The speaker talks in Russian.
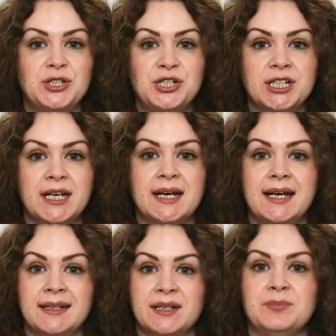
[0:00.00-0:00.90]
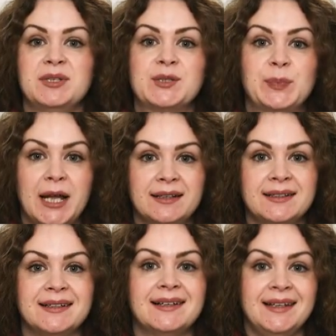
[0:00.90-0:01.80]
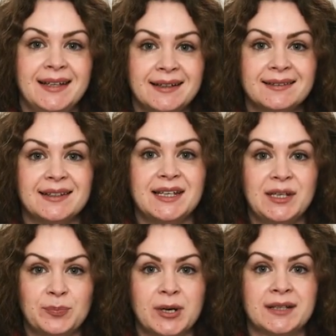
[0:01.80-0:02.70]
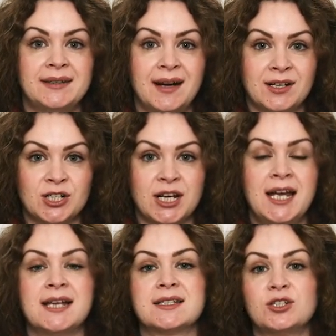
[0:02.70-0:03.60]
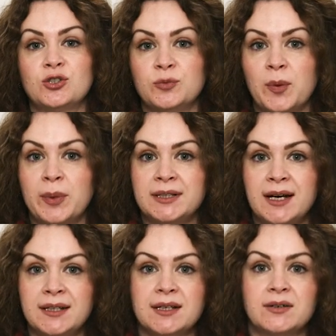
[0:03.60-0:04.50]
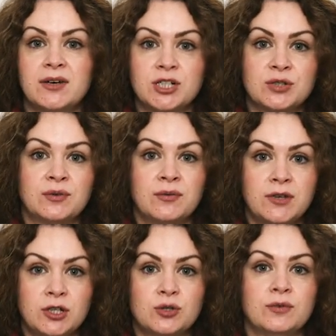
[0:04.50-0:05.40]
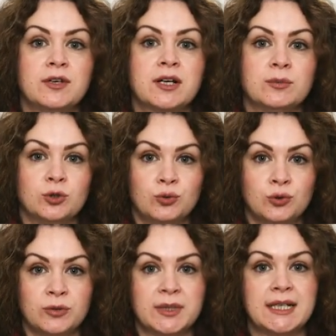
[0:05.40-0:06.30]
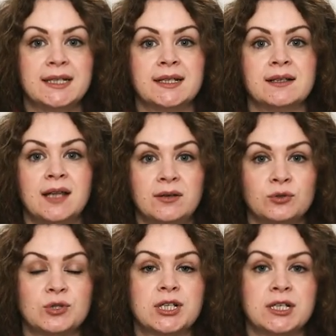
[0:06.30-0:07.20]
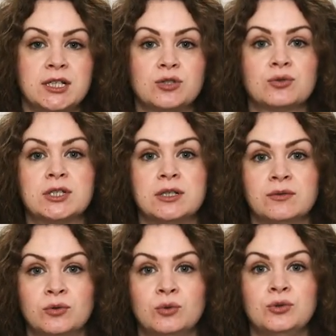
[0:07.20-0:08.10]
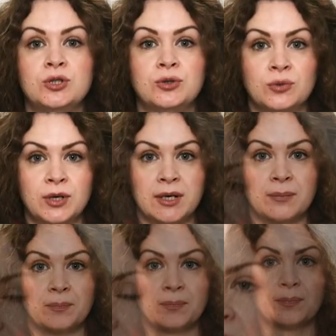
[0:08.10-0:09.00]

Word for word: причина – это бесплатные клиенты и продажи за счет попадания вашего видео в рекомендуемые и на главную страницу к целевой аудитории.